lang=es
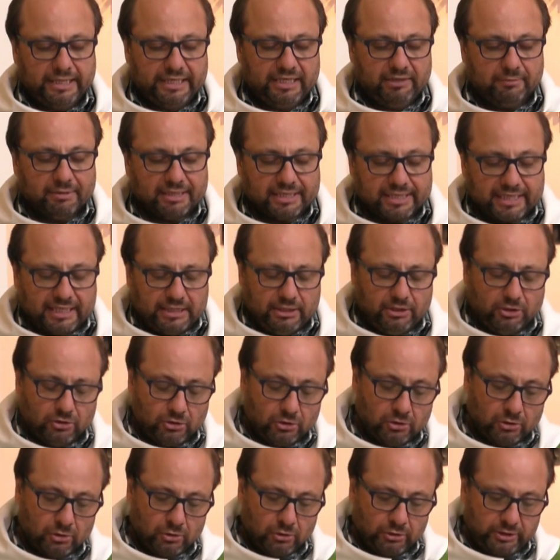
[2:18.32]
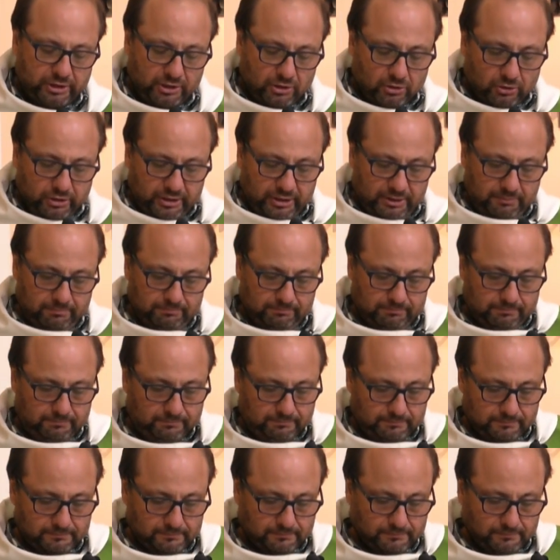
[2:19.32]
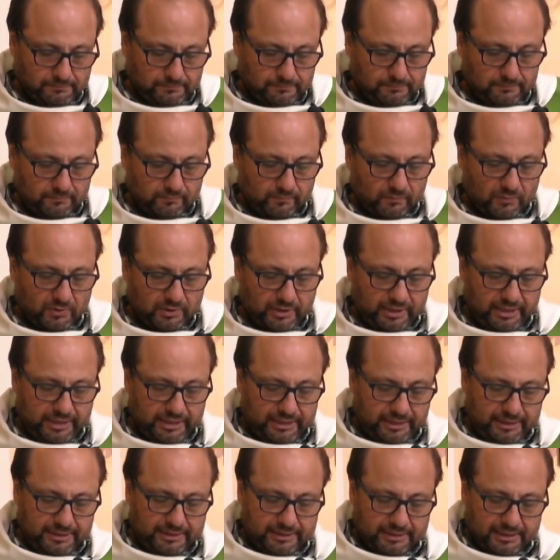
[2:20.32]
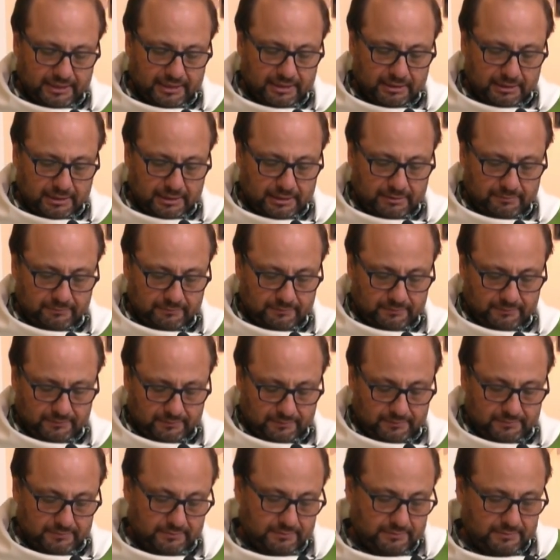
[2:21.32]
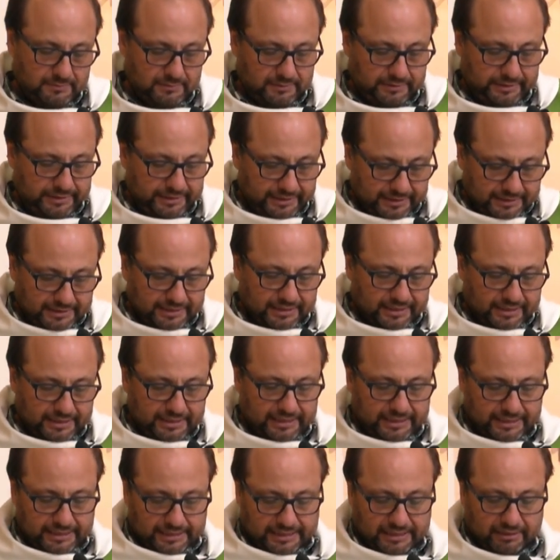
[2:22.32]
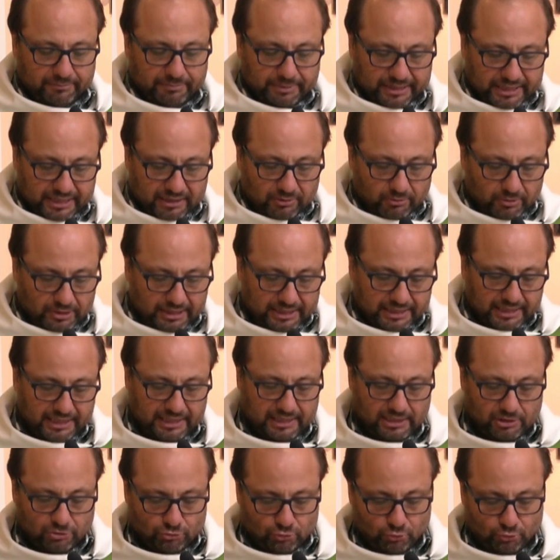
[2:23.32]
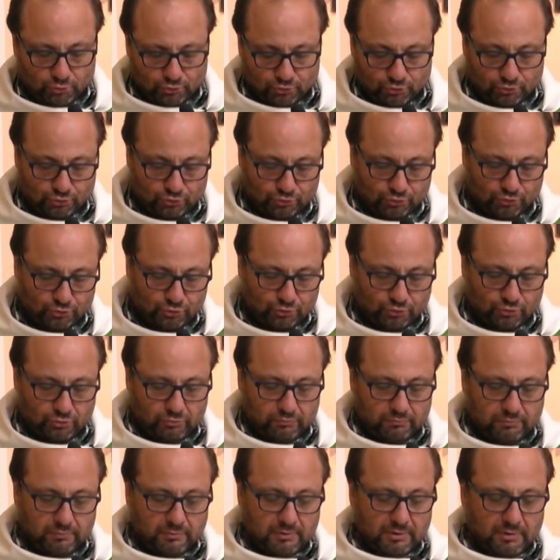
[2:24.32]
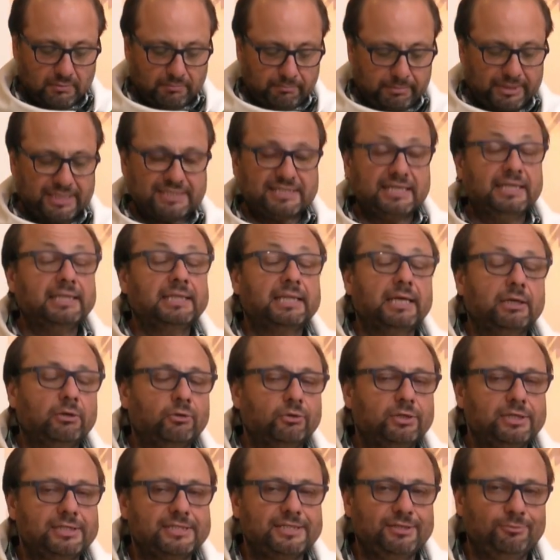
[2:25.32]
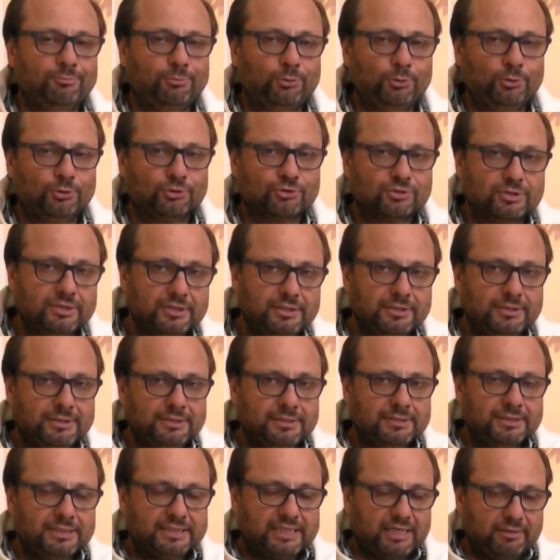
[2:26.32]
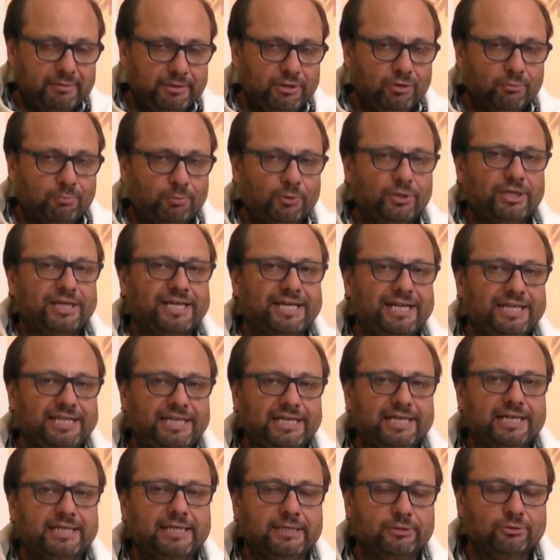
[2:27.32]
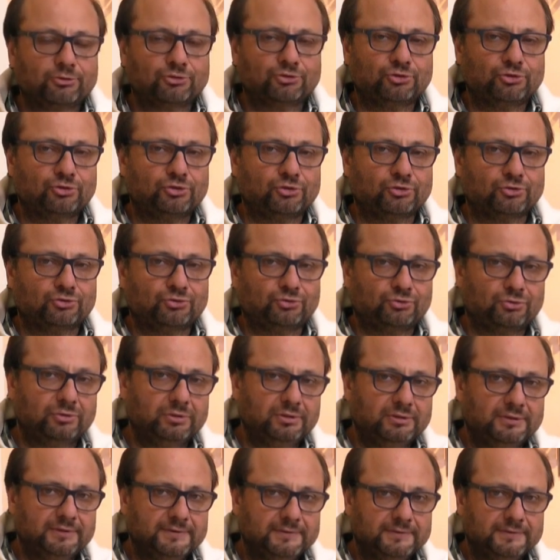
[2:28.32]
El Evangelio de hoy, en esta, en esta realidad, en esta parábola que Jesús presenta a los discípulos, tal vez no puede generar a nosotros